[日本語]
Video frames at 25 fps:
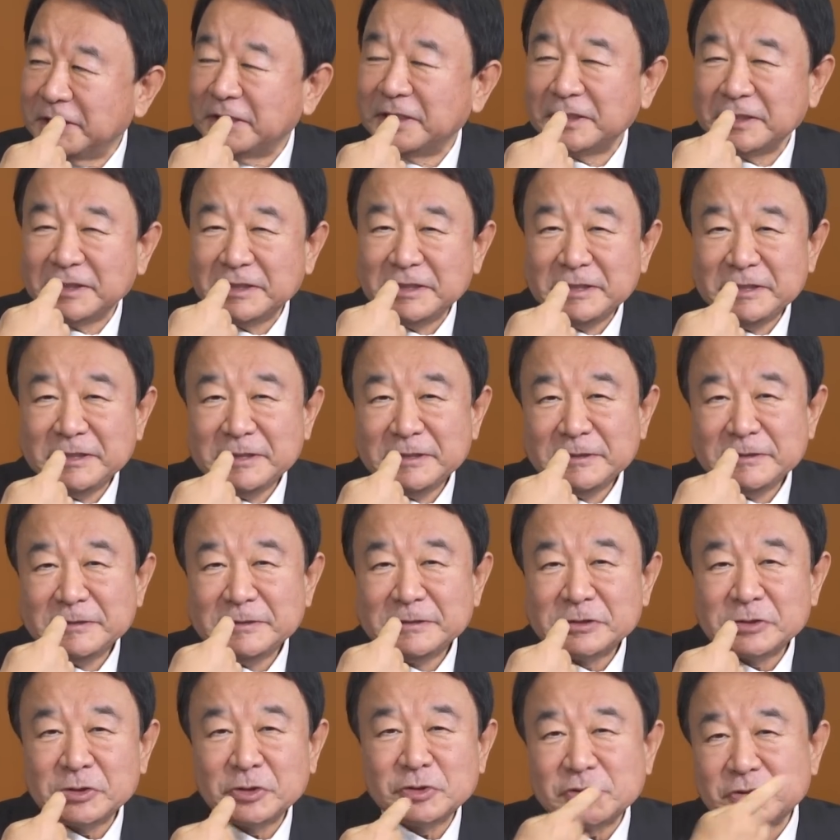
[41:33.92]
はい、
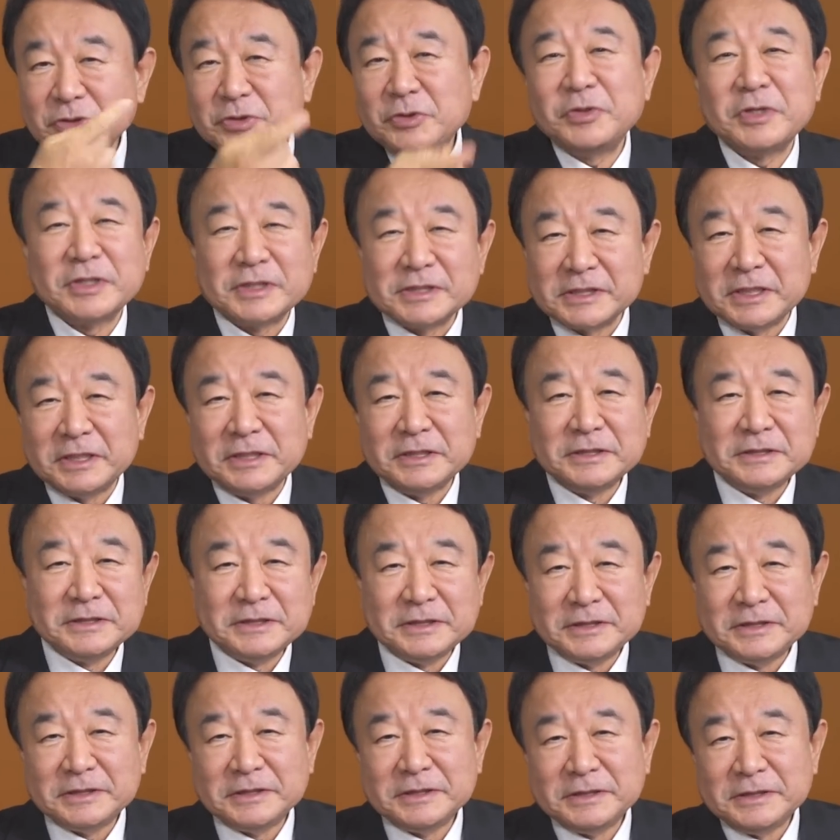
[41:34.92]
そっちの方が
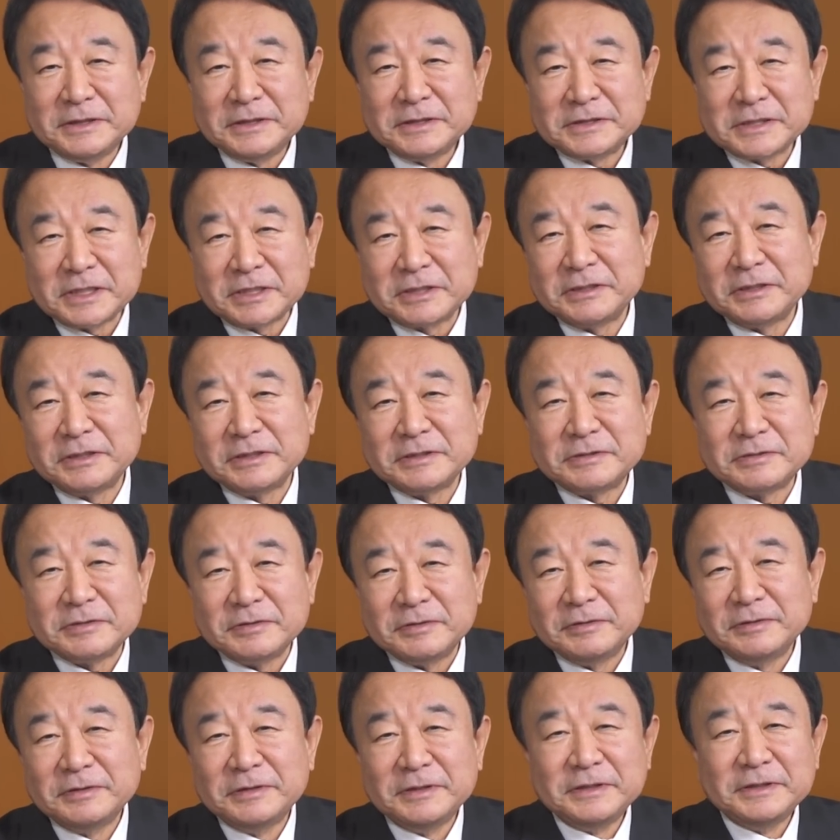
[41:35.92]
先です
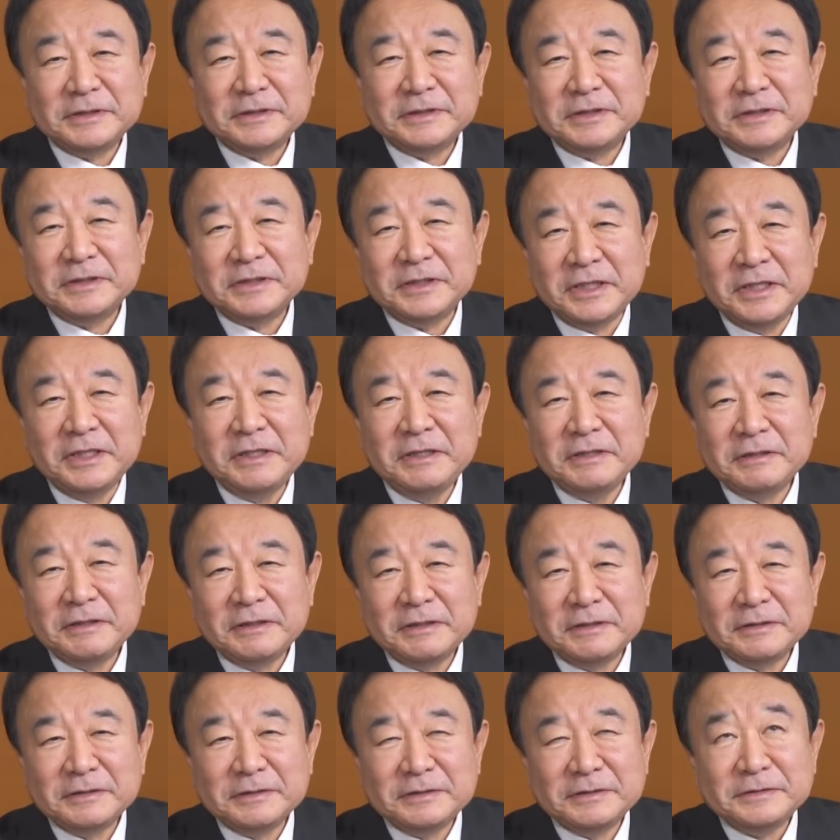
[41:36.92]
よ。ね。
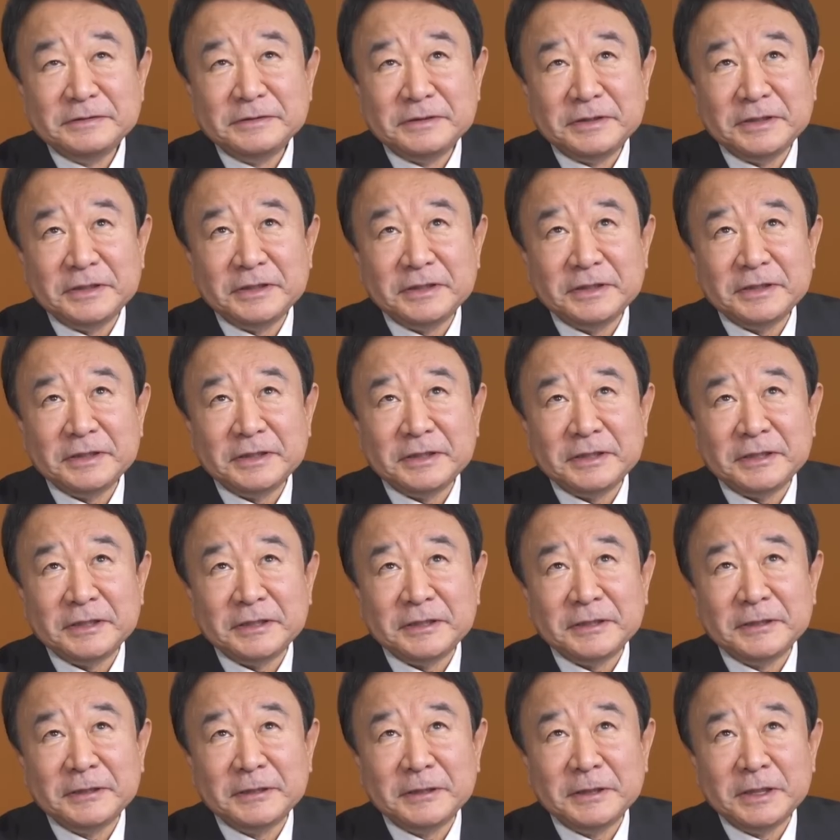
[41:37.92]
で、
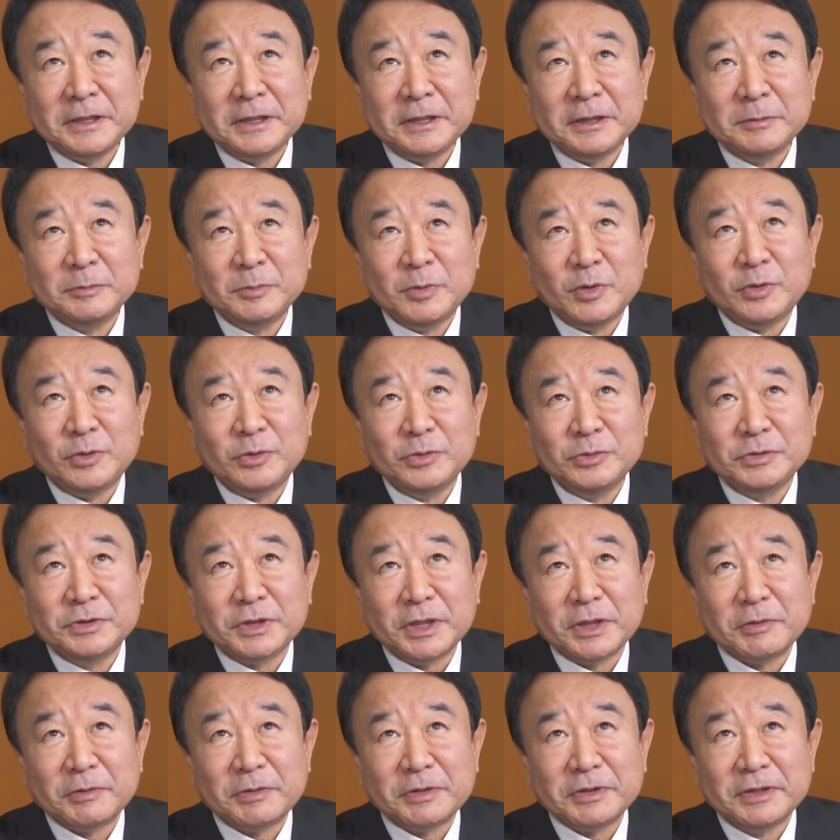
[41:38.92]
えー、もう本
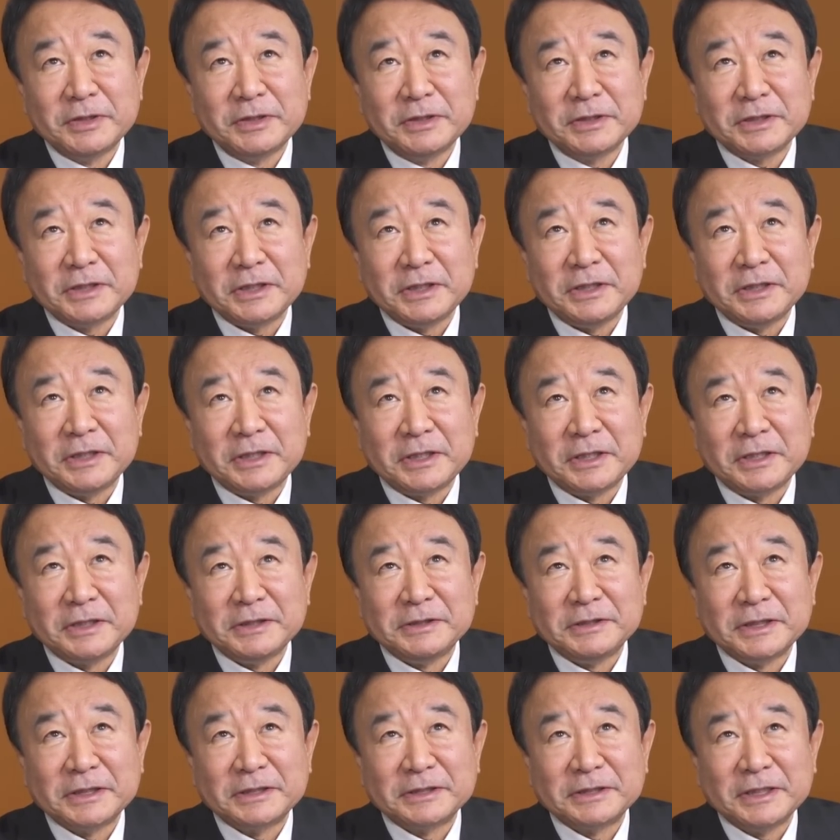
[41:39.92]
来は言わなきゃいけな
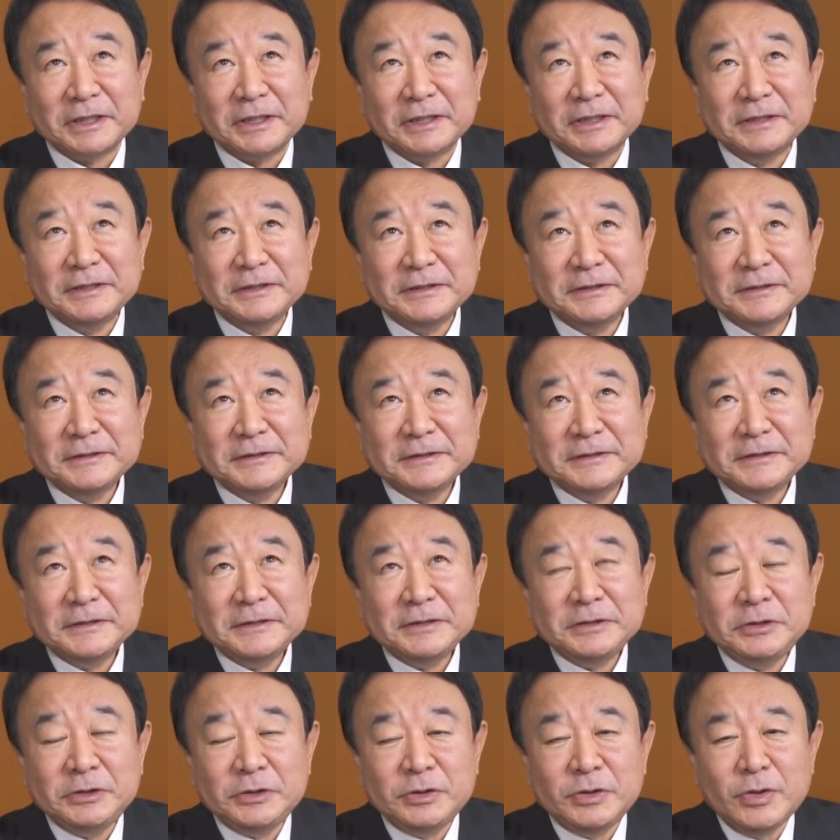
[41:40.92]
いんだった
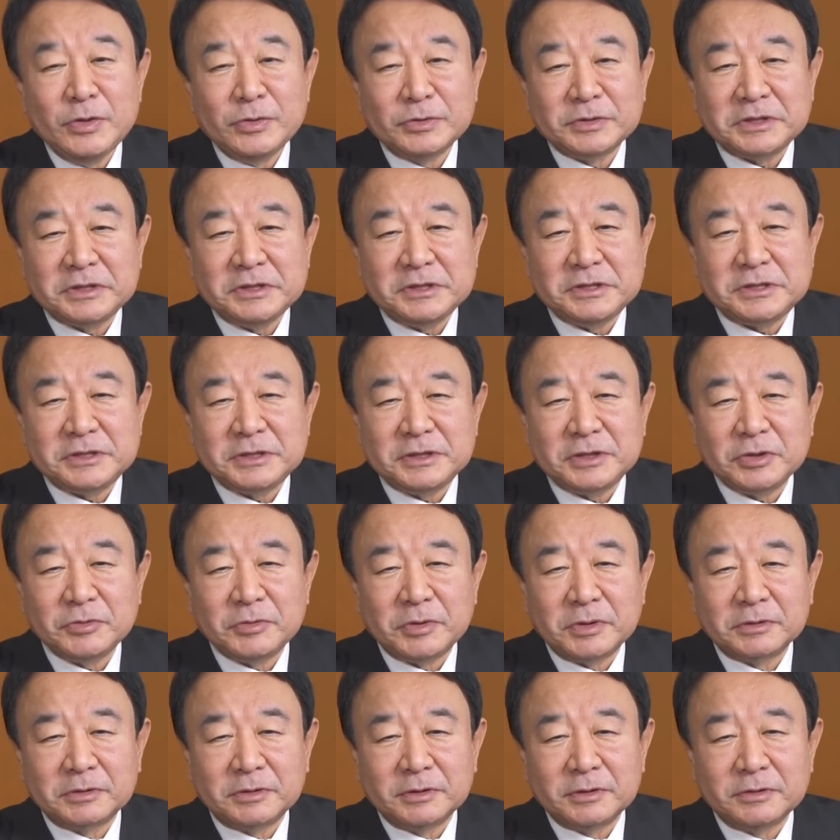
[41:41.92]
入国禁止って
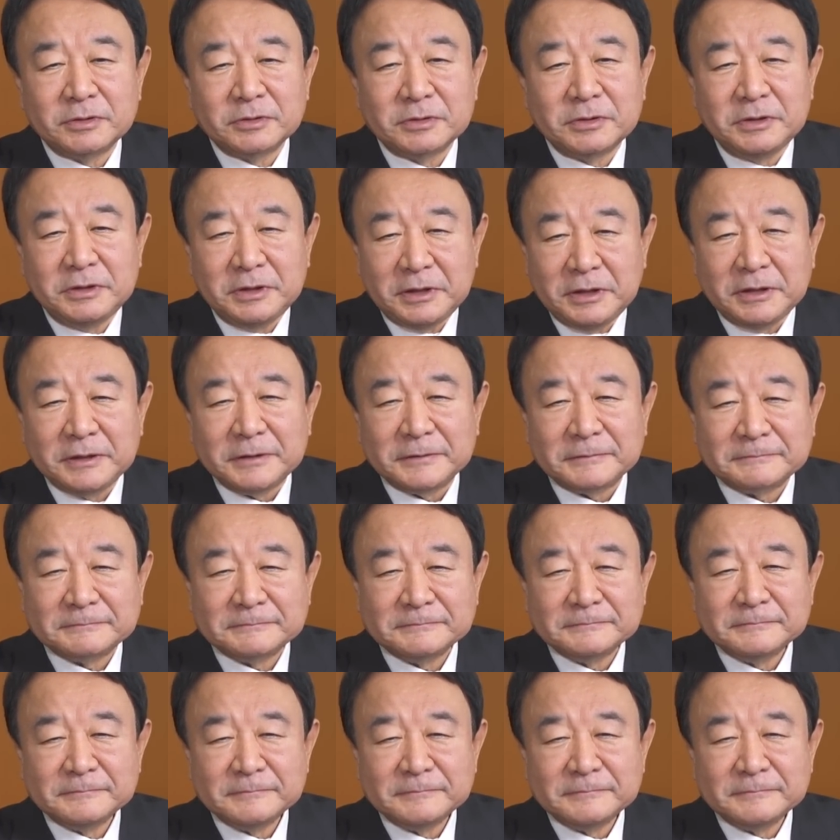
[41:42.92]
言われた時に